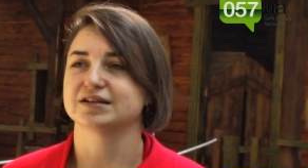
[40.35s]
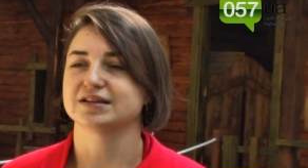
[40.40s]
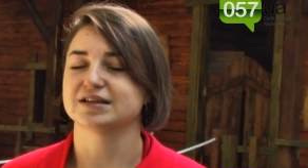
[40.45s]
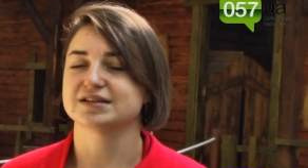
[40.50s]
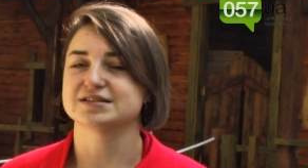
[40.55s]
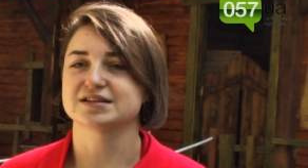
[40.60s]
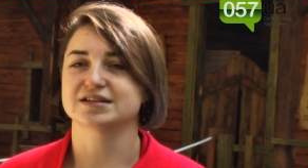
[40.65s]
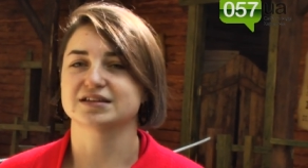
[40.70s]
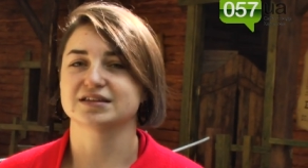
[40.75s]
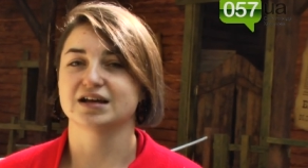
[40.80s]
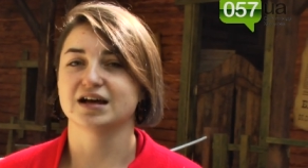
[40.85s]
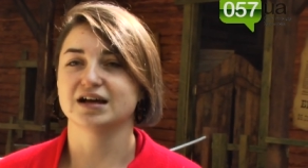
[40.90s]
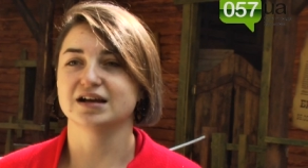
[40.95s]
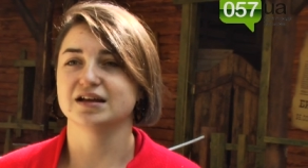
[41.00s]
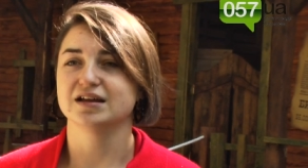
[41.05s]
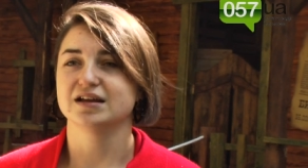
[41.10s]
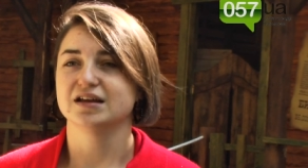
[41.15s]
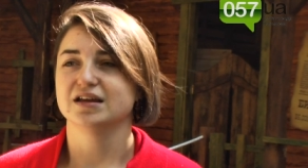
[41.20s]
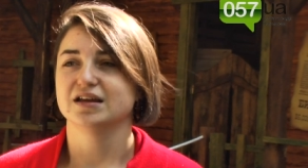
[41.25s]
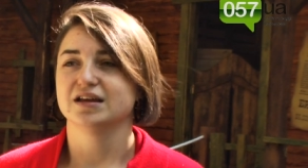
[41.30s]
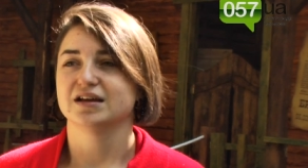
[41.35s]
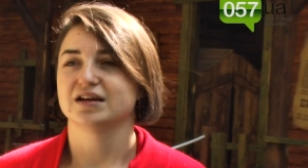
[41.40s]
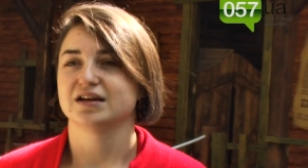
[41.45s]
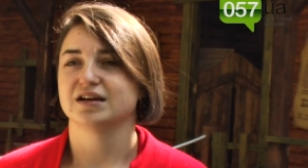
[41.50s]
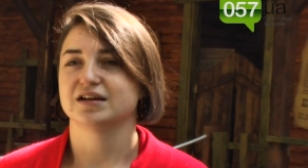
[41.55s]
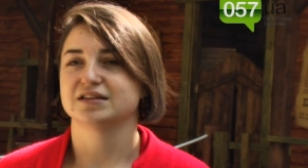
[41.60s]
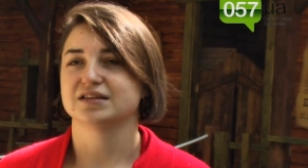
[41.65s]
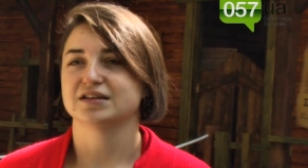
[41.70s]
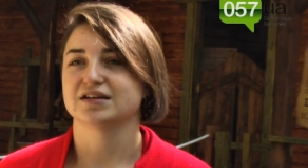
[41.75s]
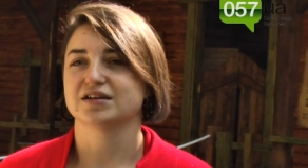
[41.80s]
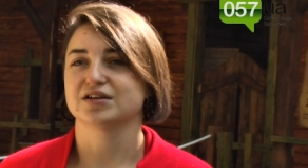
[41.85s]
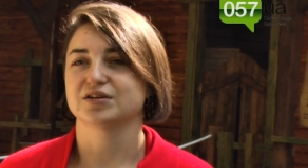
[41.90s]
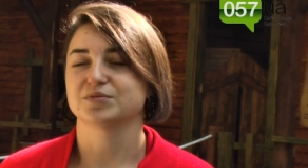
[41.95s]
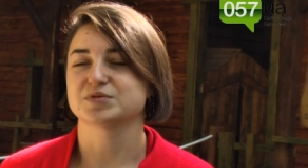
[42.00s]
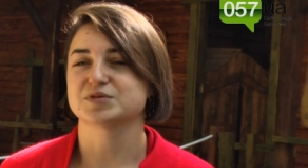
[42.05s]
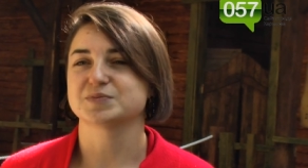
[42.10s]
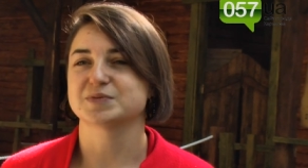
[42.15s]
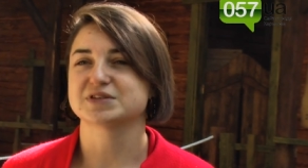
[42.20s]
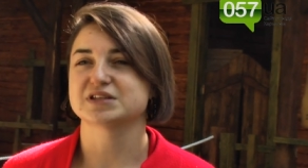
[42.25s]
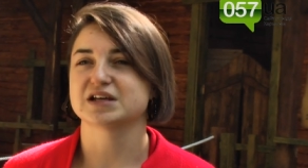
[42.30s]
лазертак – это
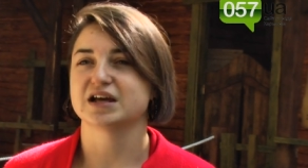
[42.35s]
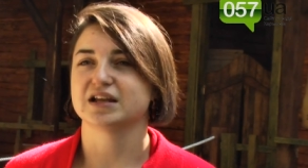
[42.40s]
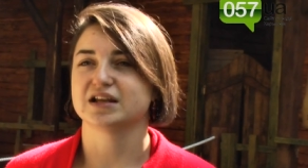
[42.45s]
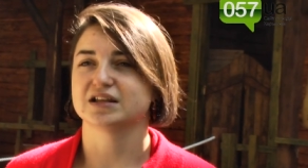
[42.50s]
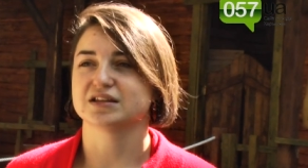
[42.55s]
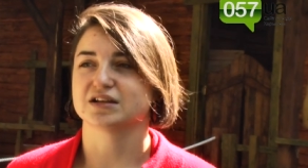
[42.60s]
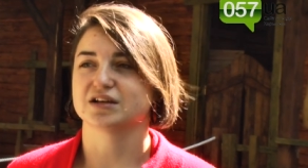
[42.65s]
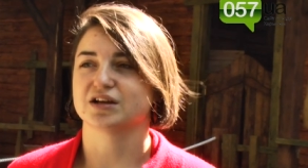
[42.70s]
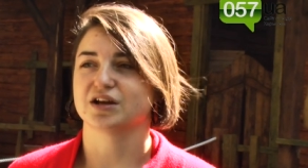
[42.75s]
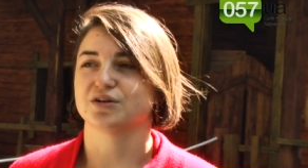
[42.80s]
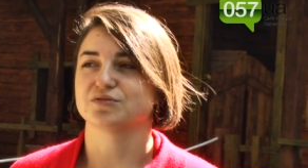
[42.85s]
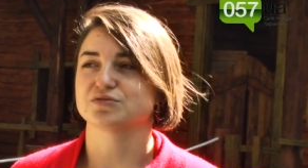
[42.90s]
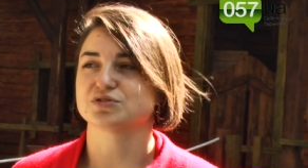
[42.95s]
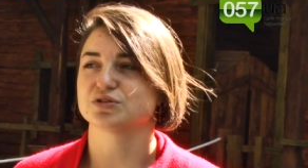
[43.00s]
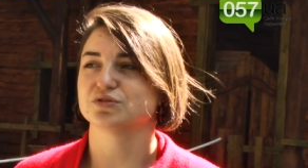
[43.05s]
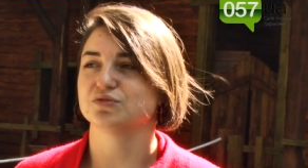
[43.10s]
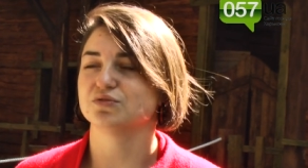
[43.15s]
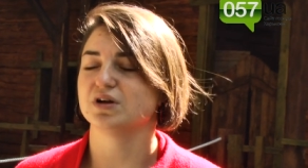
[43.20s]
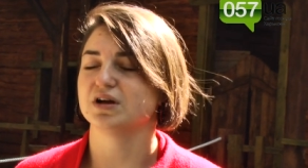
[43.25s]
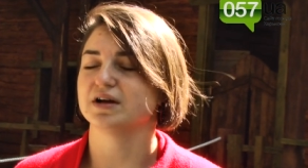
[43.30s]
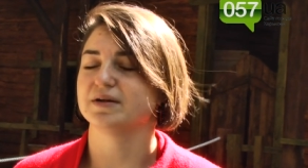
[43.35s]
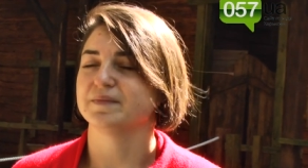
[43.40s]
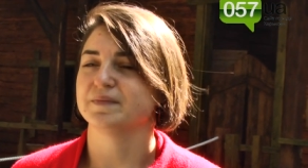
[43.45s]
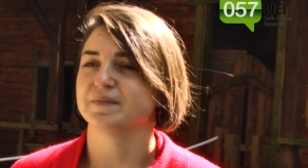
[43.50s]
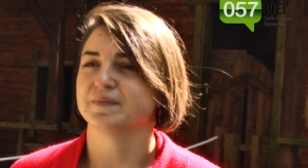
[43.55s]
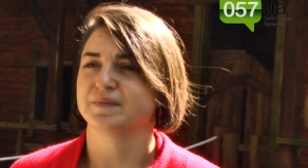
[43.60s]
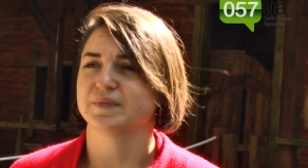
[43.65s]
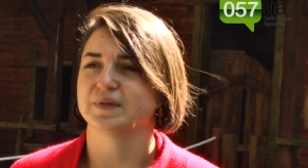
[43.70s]
как бы специальная такая услуга.